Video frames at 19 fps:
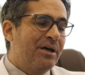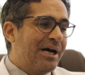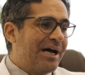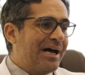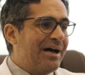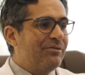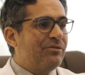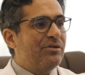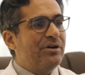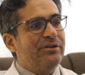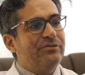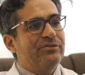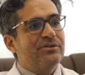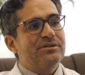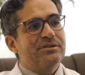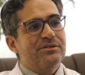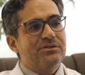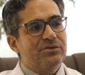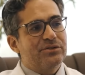Ah, vou ali
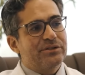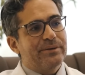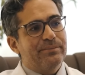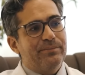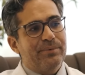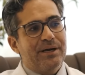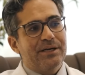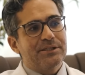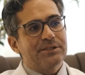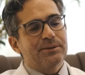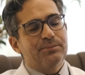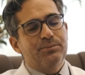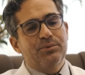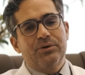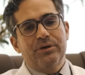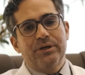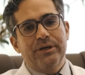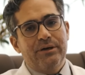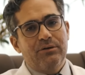fazer cirurgia plástica
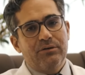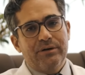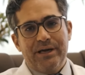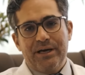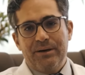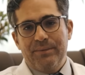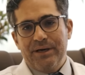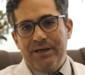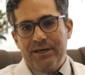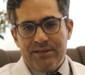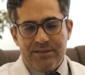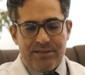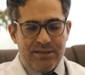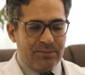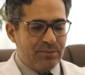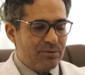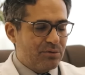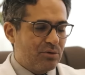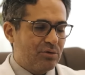porque eu quero
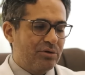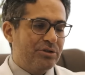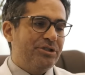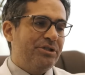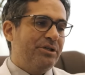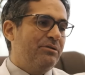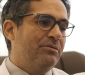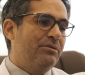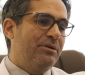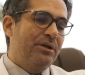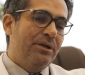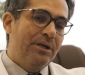emagrecer, porque eu tô gordinho.